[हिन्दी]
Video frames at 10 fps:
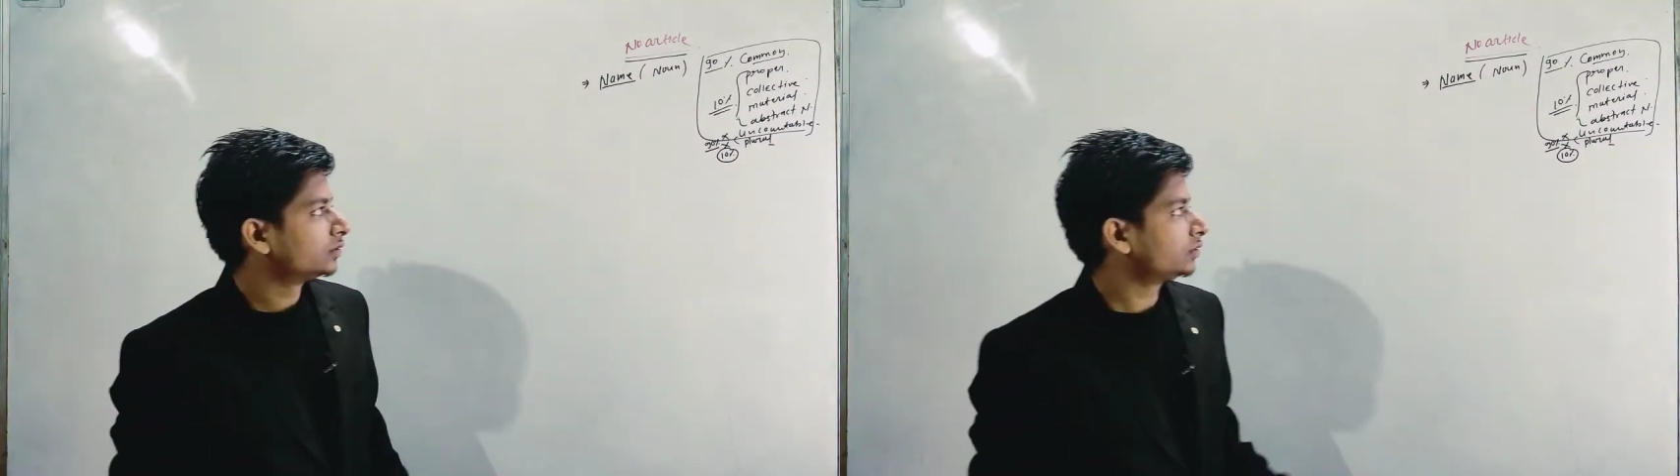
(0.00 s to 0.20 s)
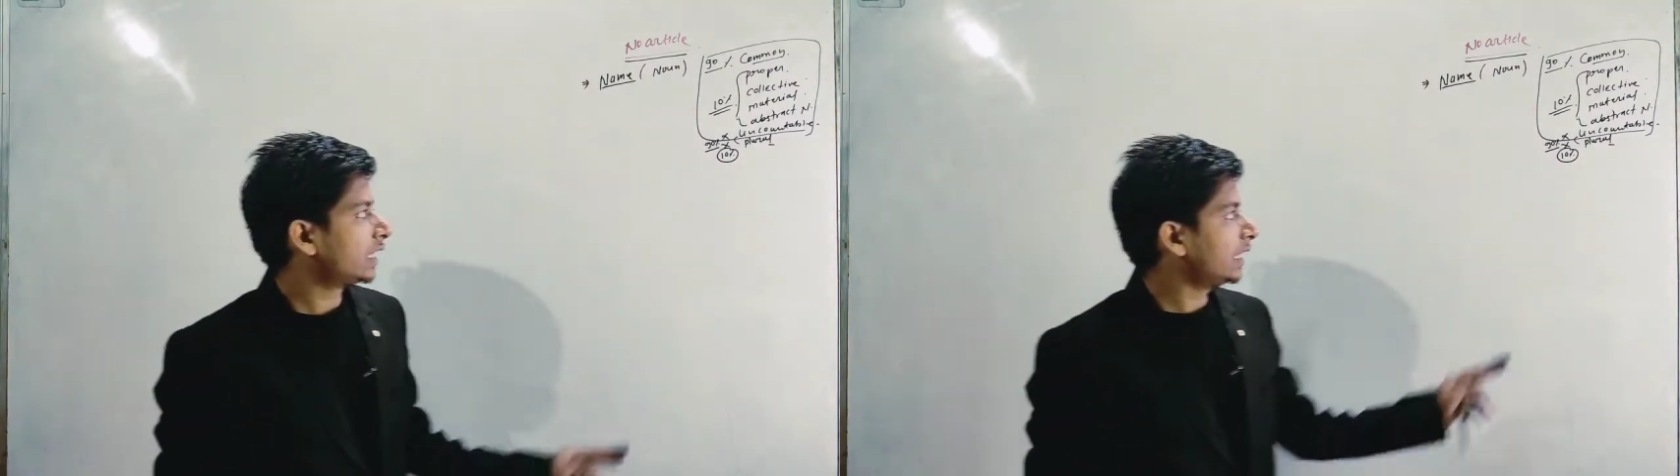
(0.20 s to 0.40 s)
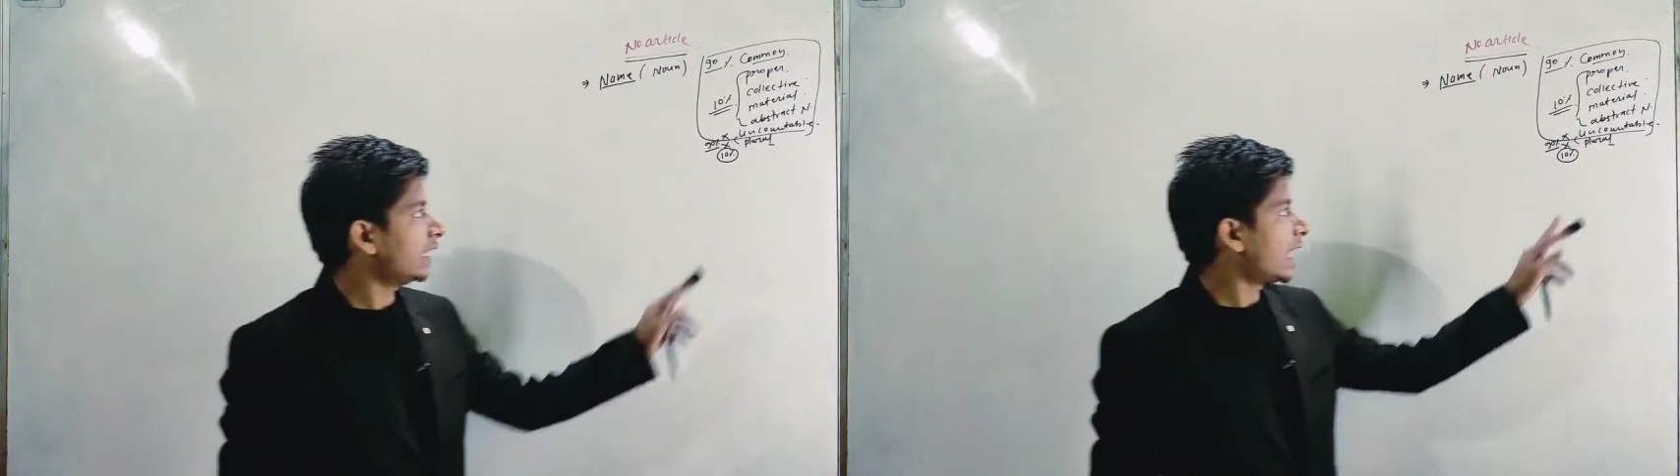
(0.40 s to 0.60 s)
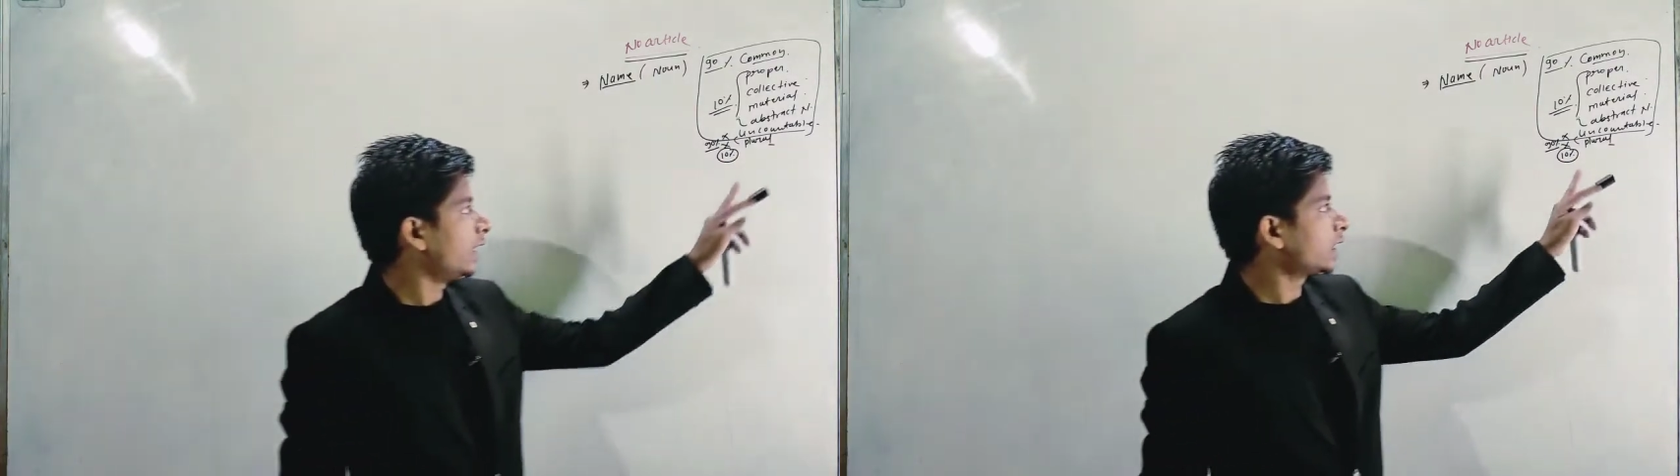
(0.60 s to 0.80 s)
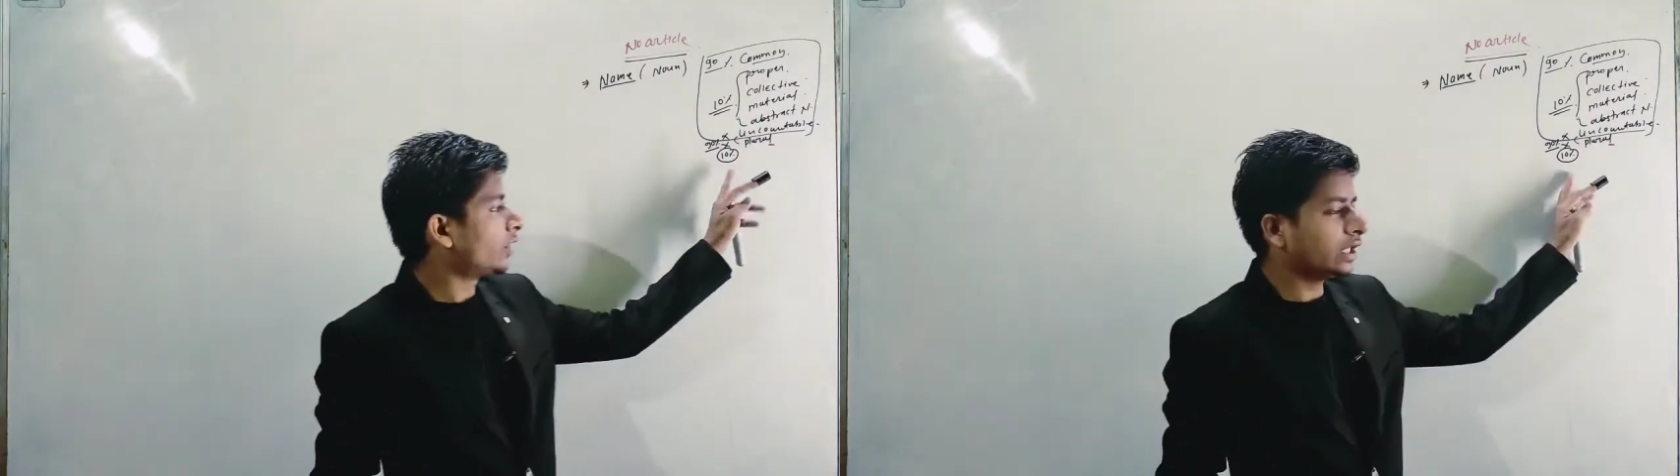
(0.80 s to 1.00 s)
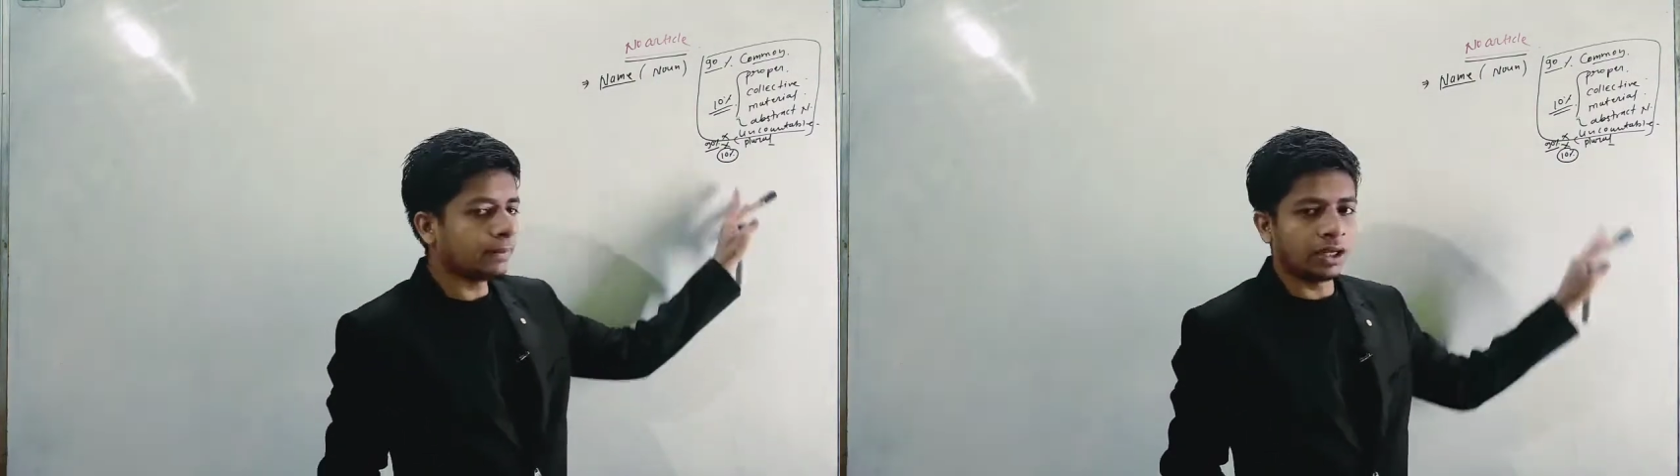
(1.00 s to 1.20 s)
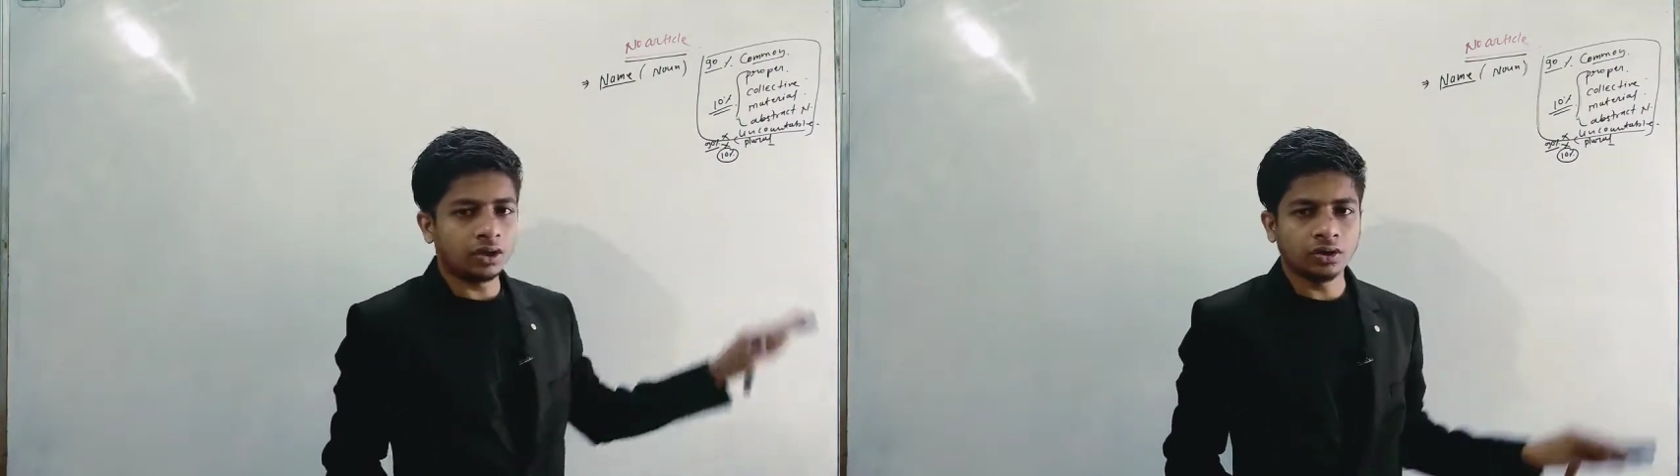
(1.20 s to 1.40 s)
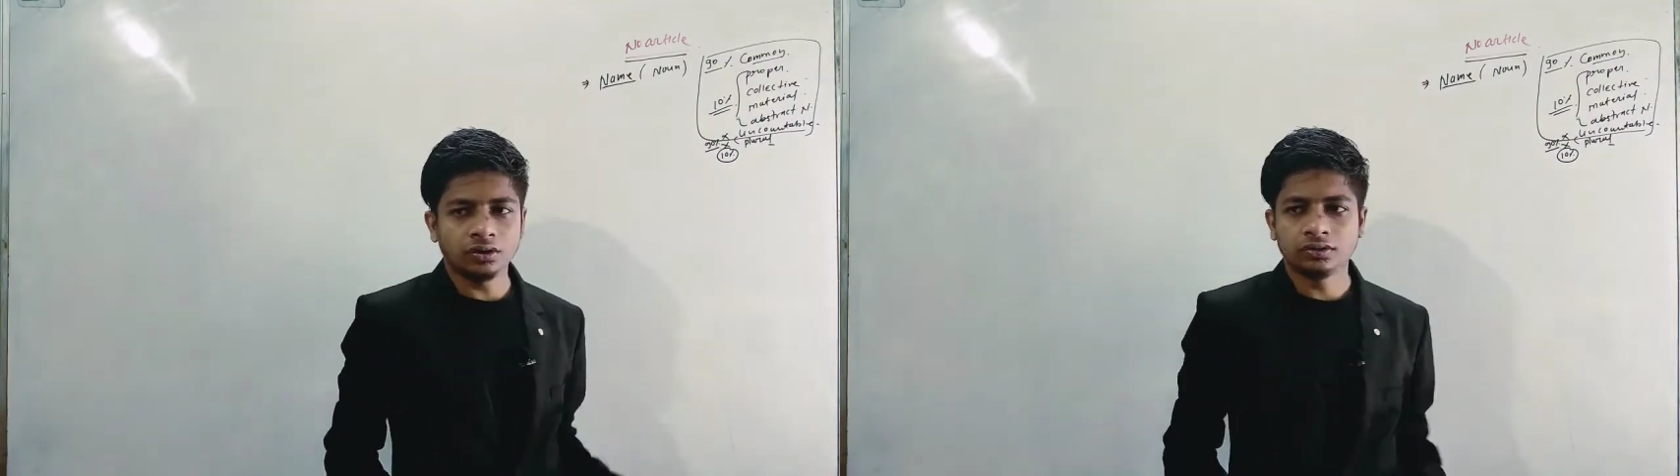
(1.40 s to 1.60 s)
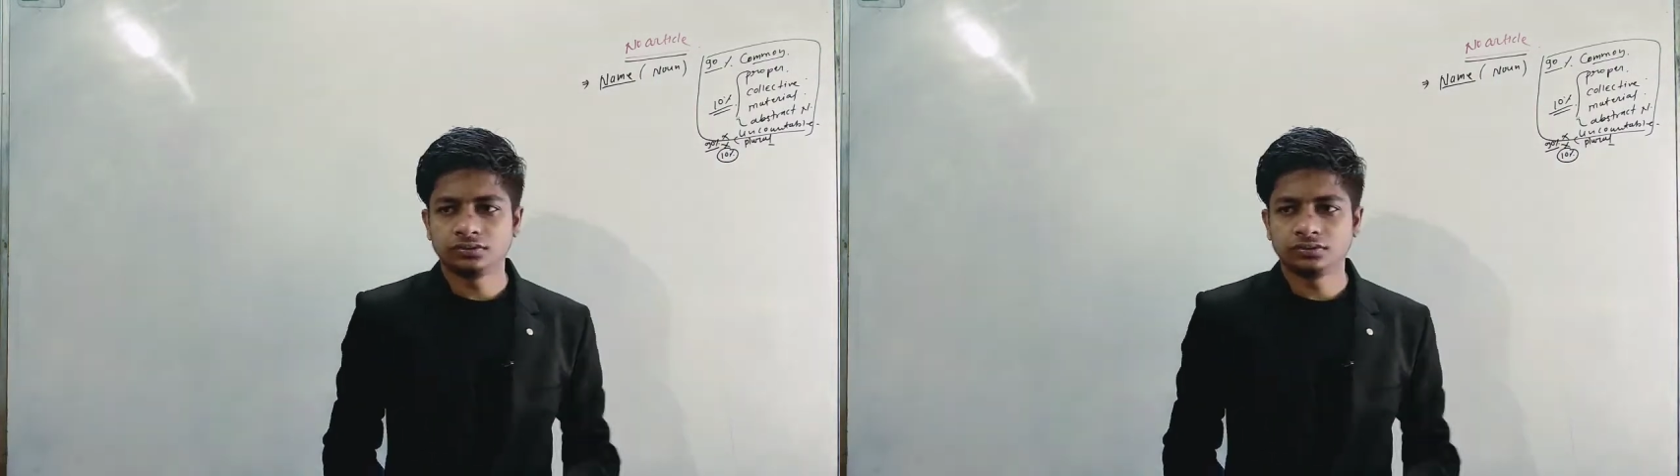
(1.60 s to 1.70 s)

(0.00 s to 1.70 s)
तो चाहे अनकाउंटेबल हो